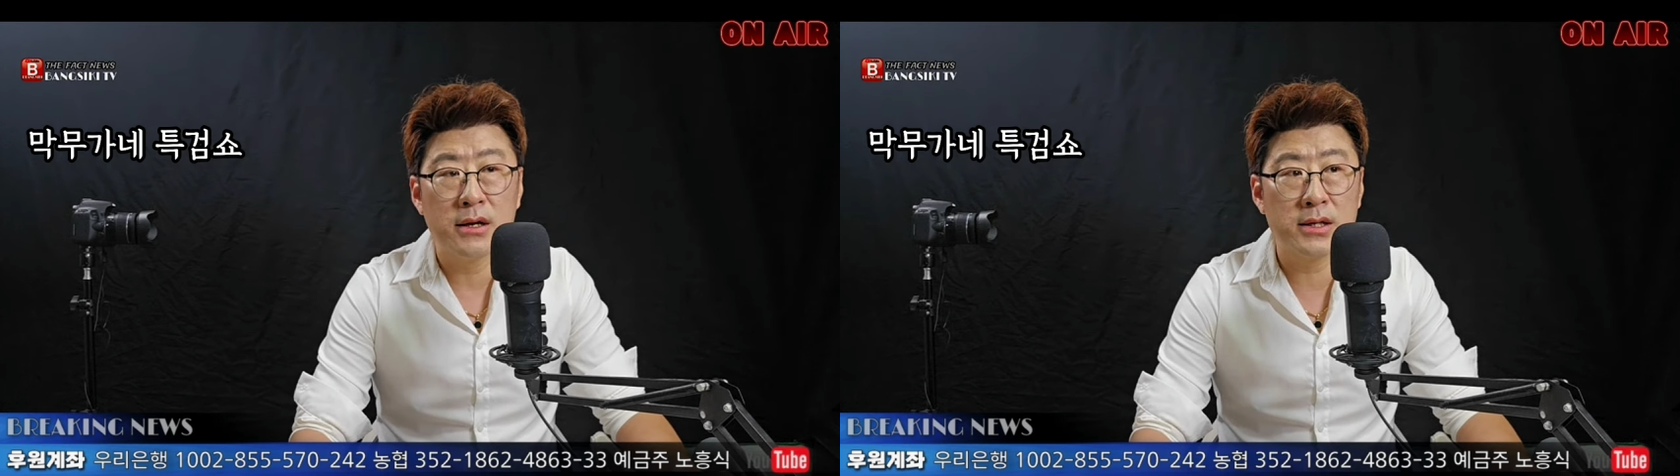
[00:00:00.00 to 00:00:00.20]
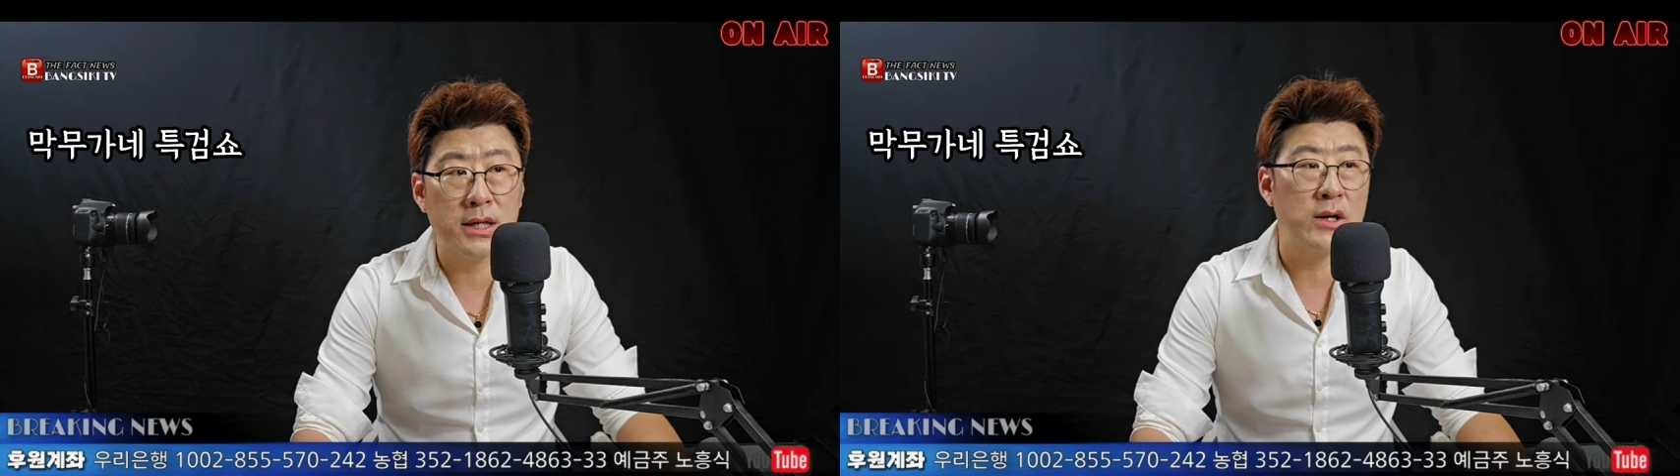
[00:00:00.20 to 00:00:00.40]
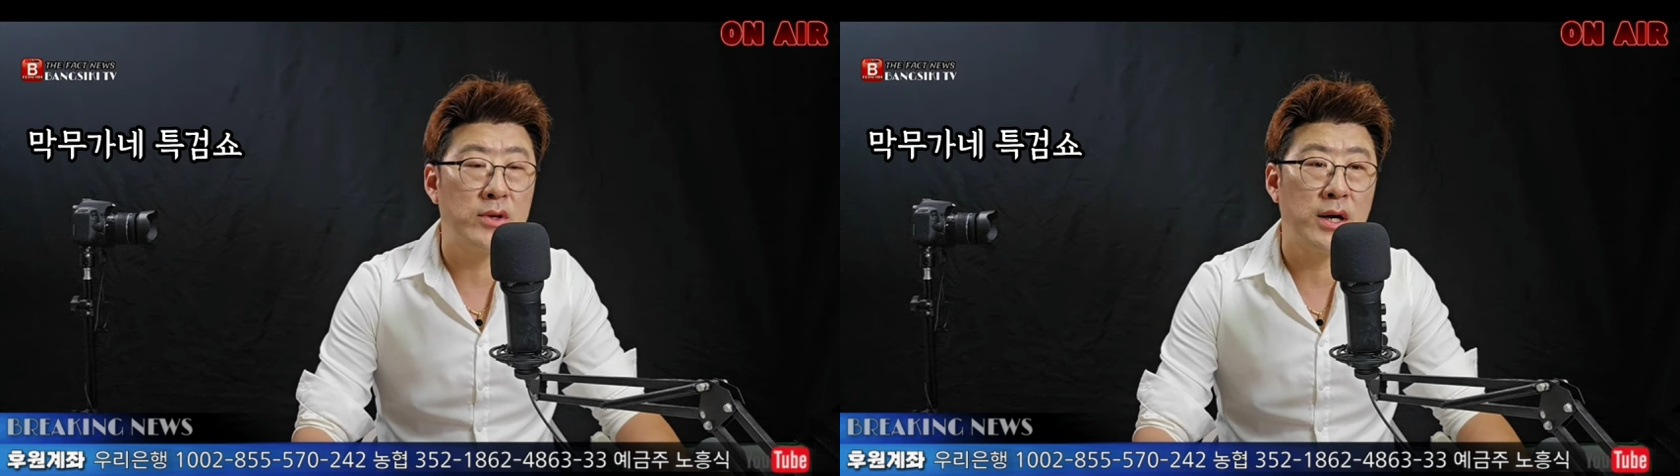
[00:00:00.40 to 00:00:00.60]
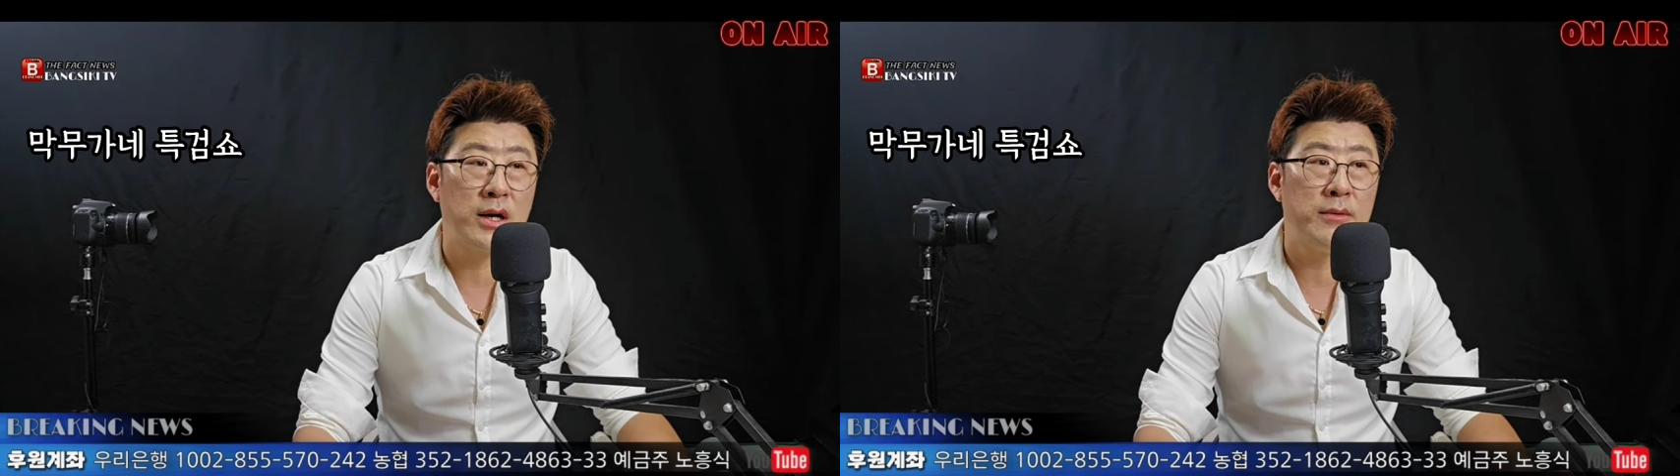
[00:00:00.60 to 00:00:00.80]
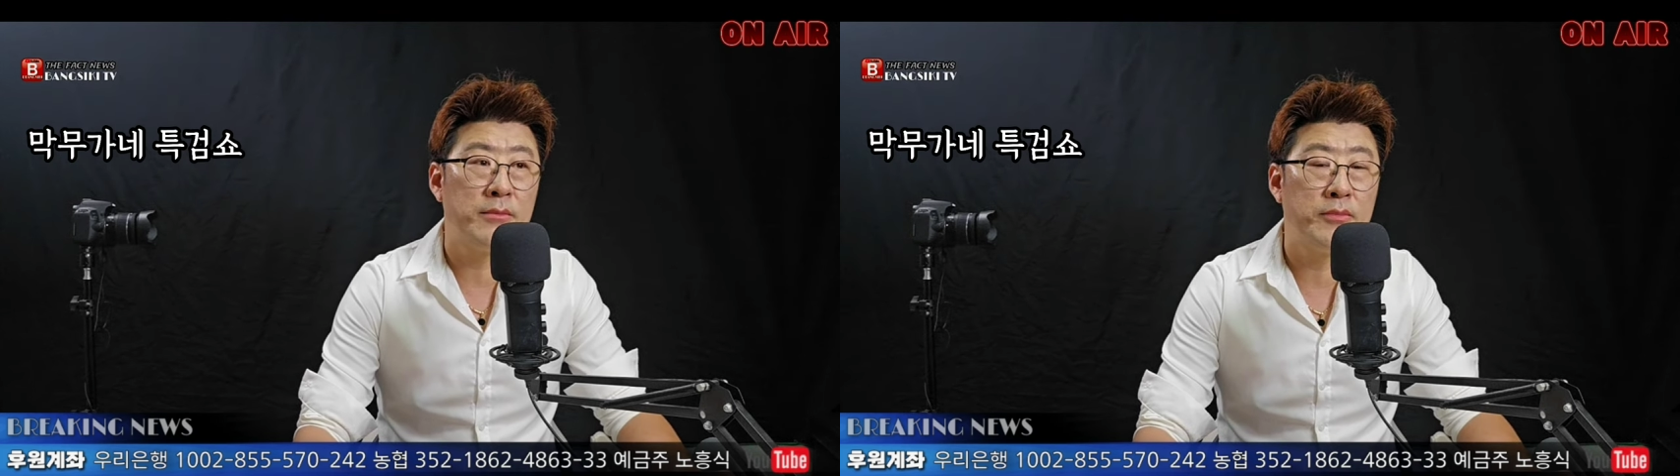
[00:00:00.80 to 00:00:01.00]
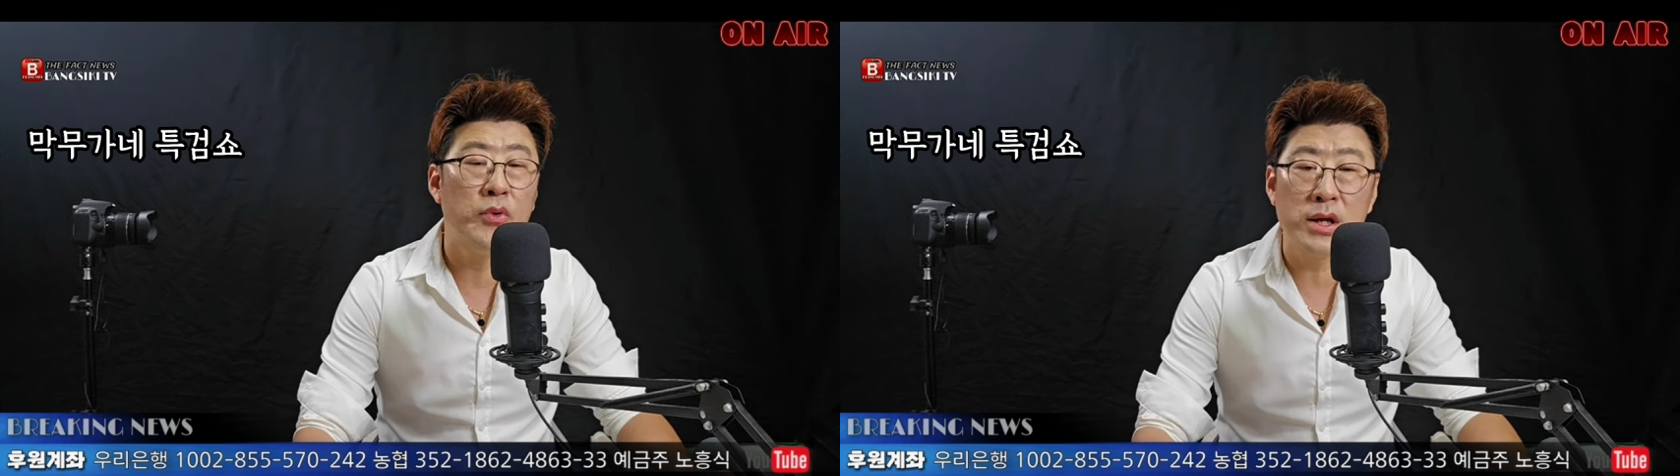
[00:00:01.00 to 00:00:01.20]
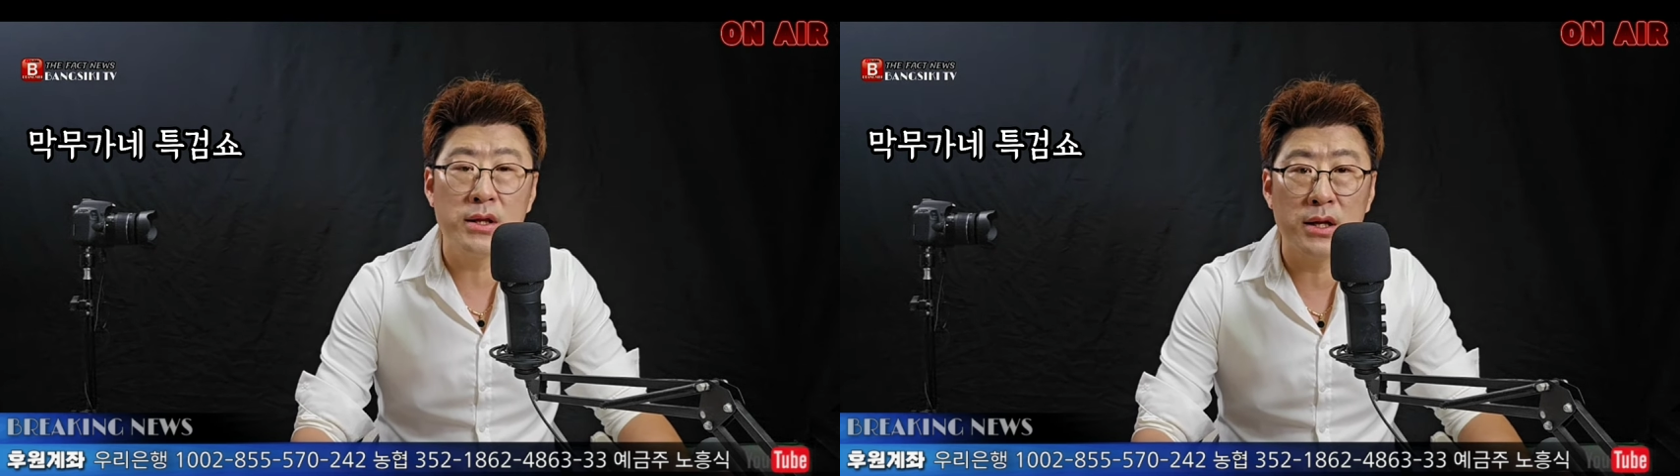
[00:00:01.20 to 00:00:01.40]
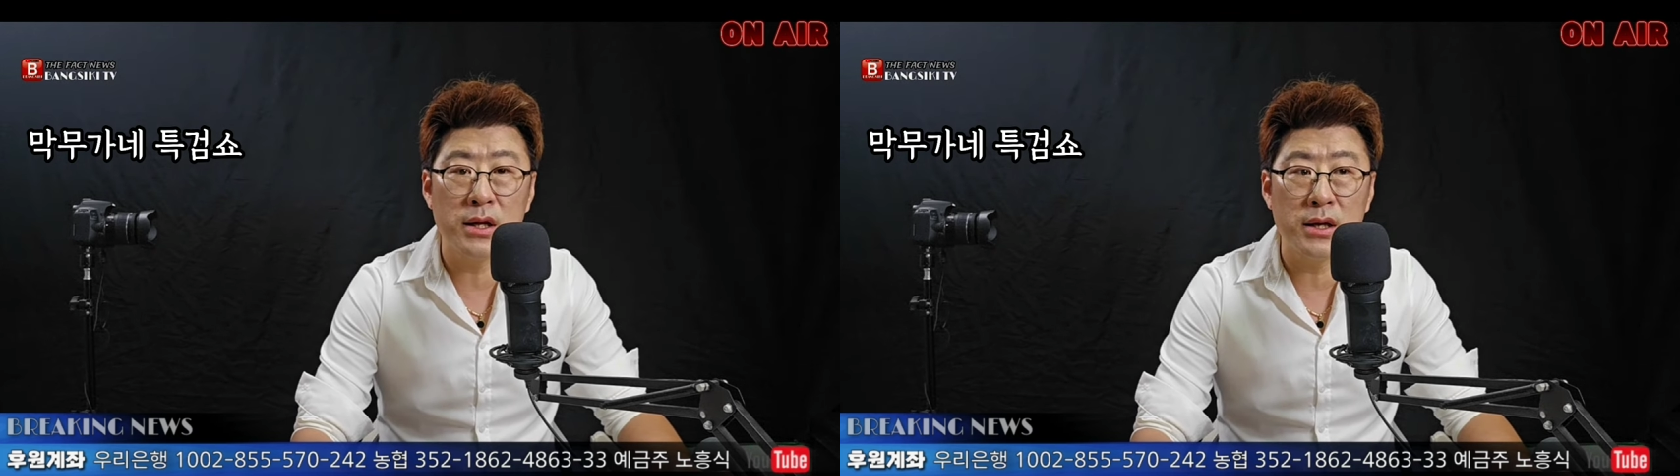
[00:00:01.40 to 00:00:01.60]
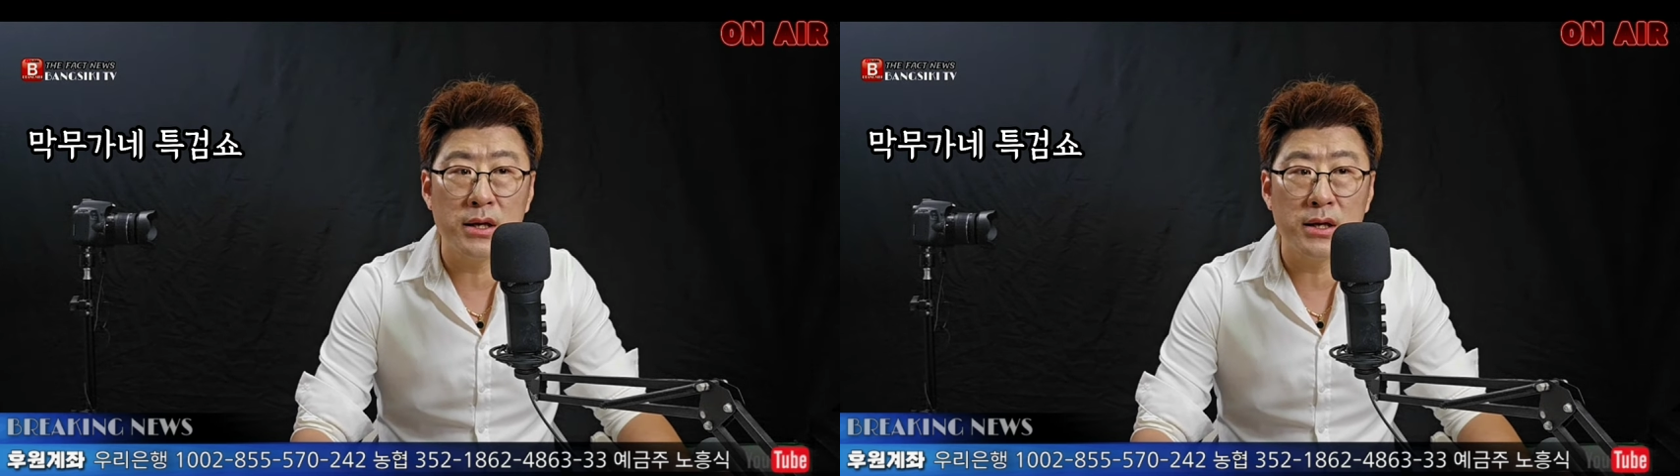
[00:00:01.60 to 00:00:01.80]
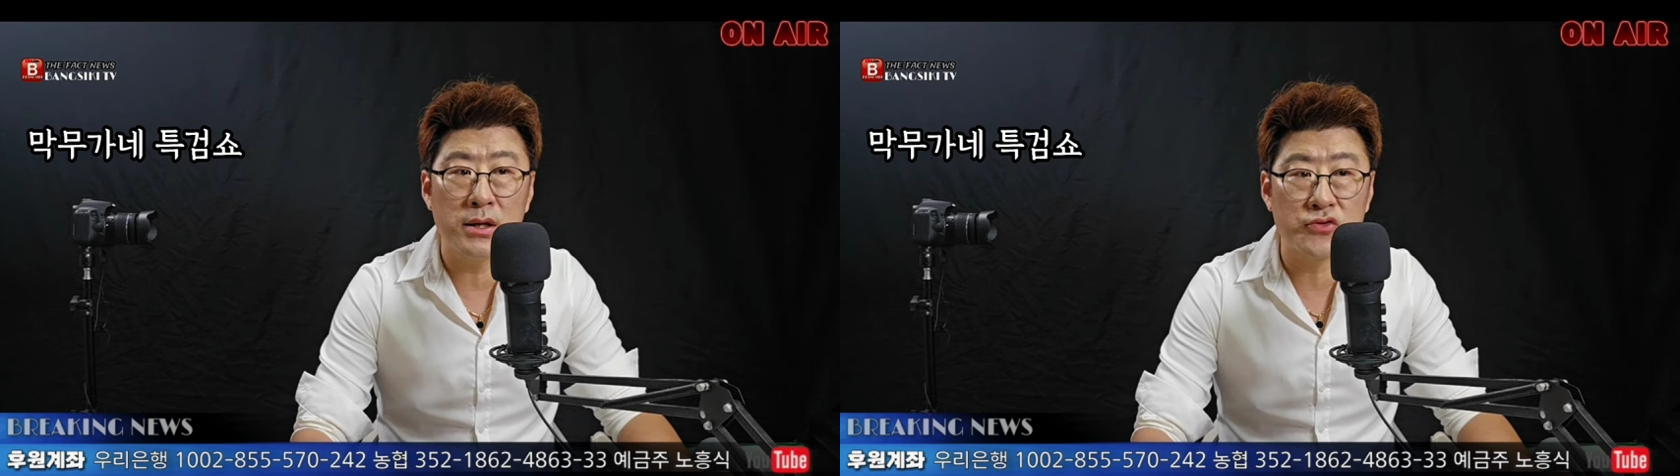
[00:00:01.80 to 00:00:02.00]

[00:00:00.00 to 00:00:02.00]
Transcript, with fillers: 그날 나왔다가는 본인들이